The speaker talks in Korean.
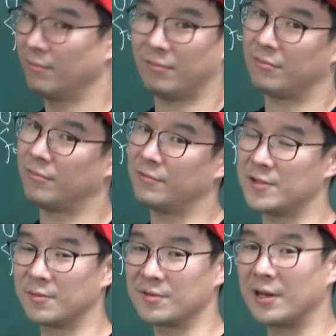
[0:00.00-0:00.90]
오, 음,
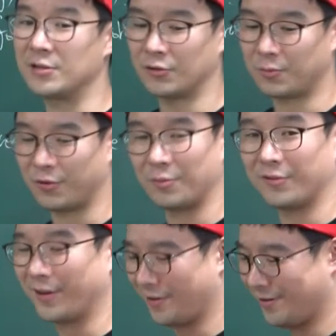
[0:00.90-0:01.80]
있으면 사진 찍어서
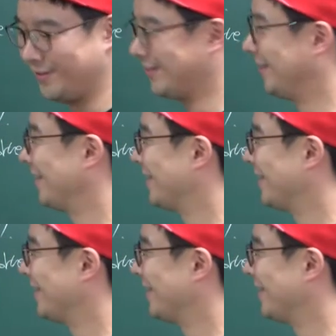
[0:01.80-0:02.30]
보내보세요.